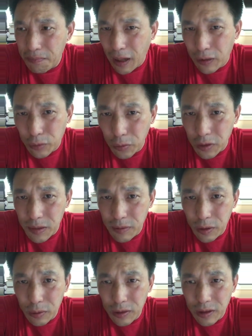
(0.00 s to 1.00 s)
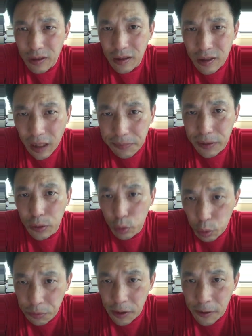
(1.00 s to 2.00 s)
把中国人民都弄成傻逼
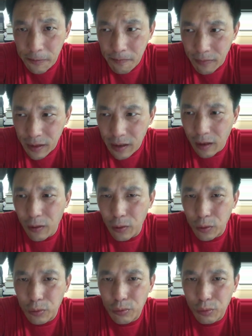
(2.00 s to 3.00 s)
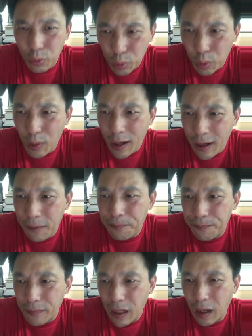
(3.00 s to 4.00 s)
愚民，然后突然
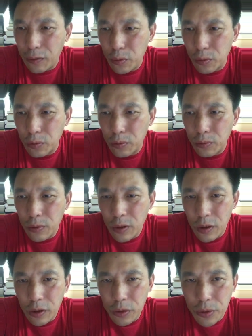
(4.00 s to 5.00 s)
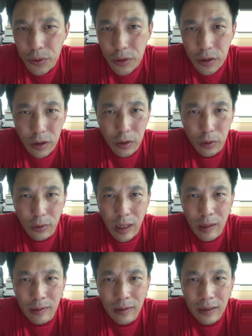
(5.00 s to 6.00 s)
啊用军事的手
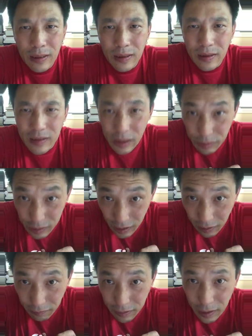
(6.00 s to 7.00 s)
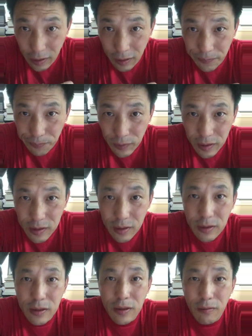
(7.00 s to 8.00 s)
段解决香港问题，
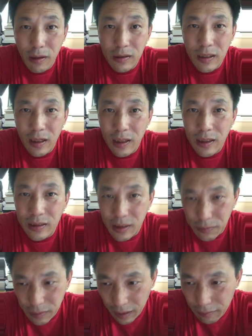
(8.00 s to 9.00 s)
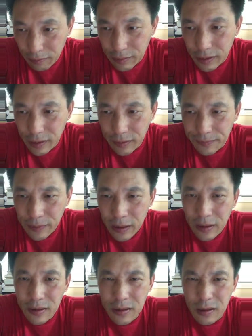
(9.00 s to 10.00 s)
甚至指望将来要解决台湾问题，
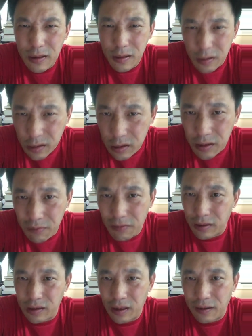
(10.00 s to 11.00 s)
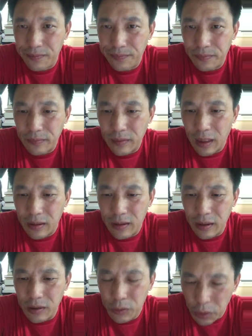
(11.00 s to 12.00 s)
这是痴心妄想啊！
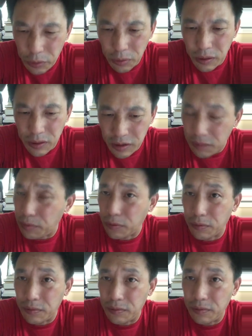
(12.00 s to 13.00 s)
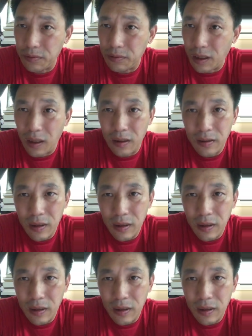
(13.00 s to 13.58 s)
这个绝对行不通啊！